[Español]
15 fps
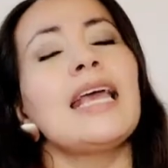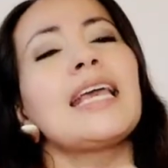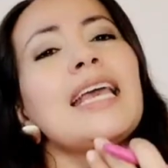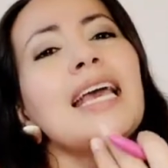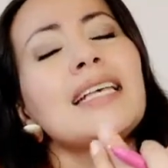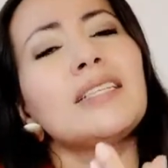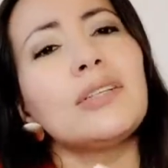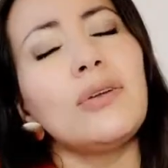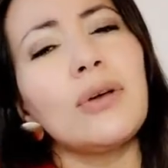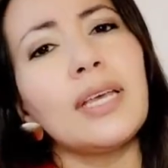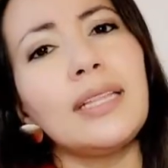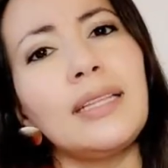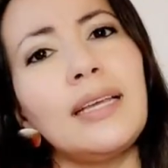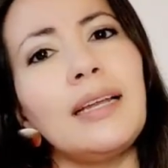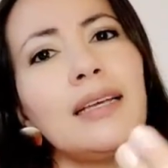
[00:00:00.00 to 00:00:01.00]
qué es lo
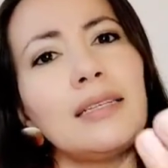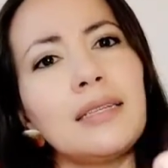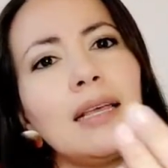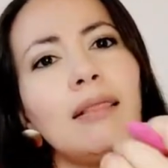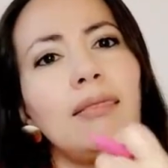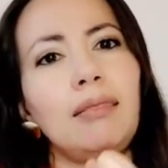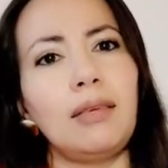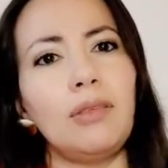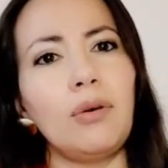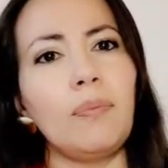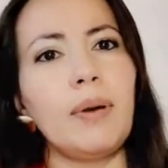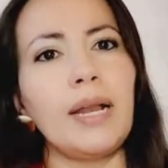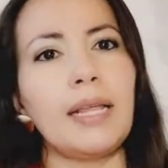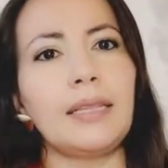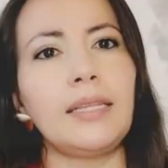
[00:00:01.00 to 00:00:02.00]
que tiene sentido
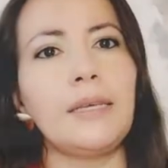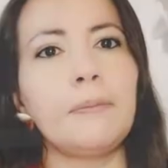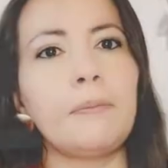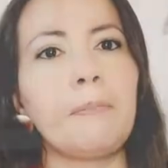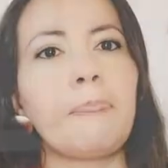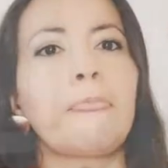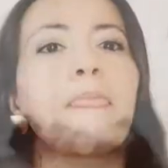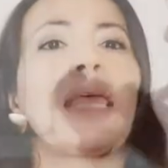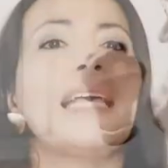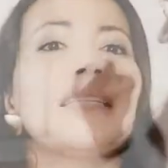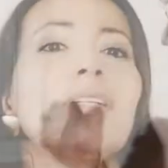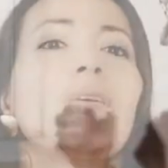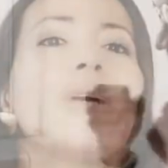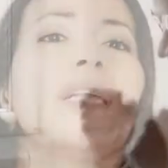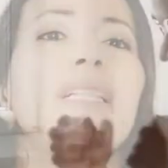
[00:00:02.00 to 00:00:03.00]
para ti, qué
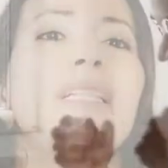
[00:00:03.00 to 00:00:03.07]
es lo que